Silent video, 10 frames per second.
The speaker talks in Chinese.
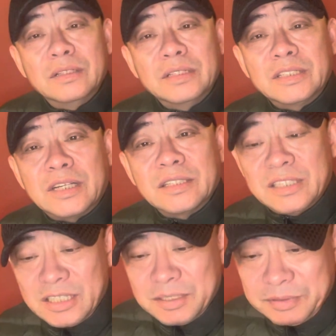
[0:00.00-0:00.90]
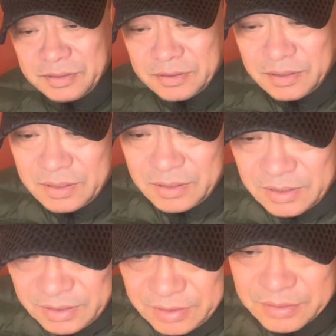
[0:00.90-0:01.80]
那章节里面。
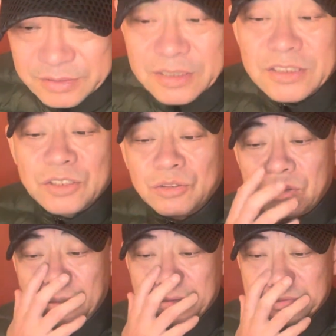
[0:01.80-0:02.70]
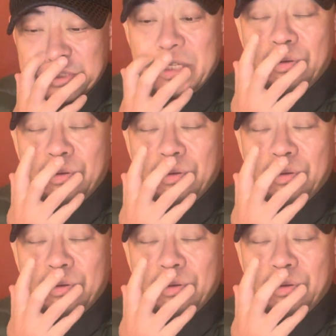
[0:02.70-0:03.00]
啊，曾经说过，尽